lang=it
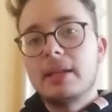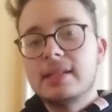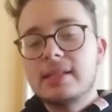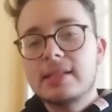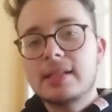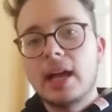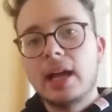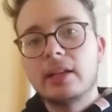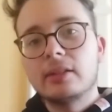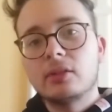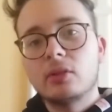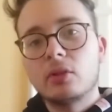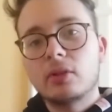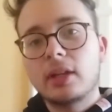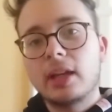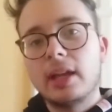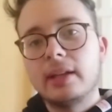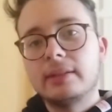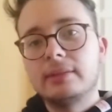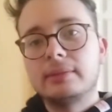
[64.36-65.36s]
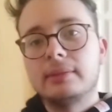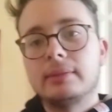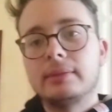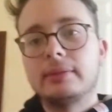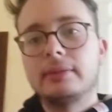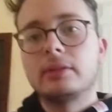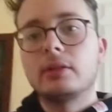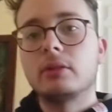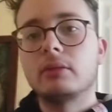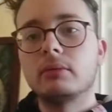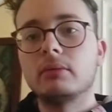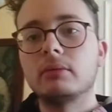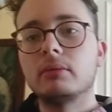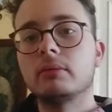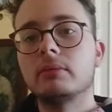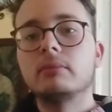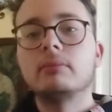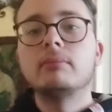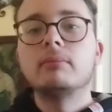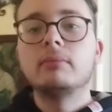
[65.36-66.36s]
pensando che eh,
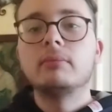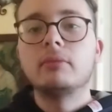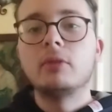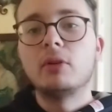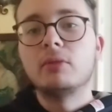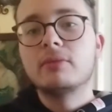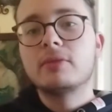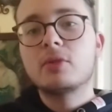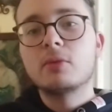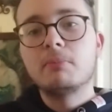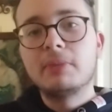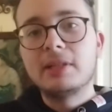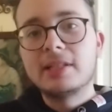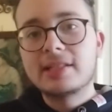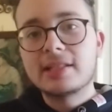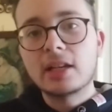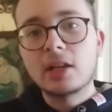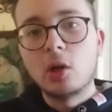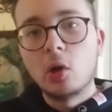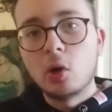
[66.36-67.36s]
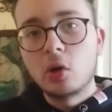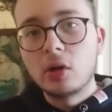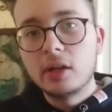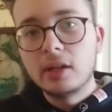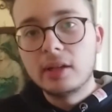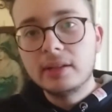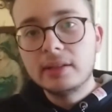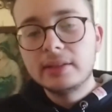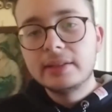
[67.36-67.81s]
non subisse gol.